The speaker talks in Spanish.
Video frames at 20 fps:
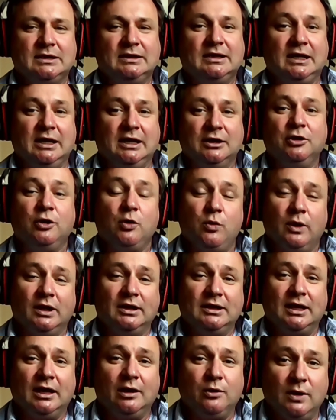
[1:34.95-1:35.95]
teniendo en
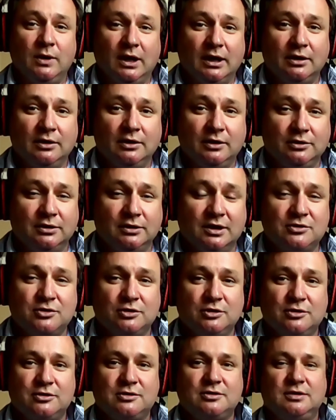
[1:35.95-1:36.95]
cuenta el lugar de donde
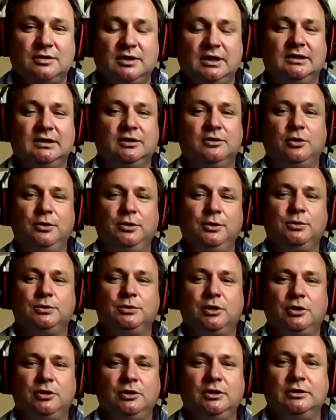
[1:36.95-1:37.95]
sos este,
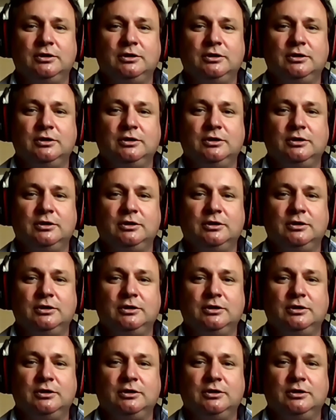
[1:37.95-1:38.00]
oriundo, ¿no?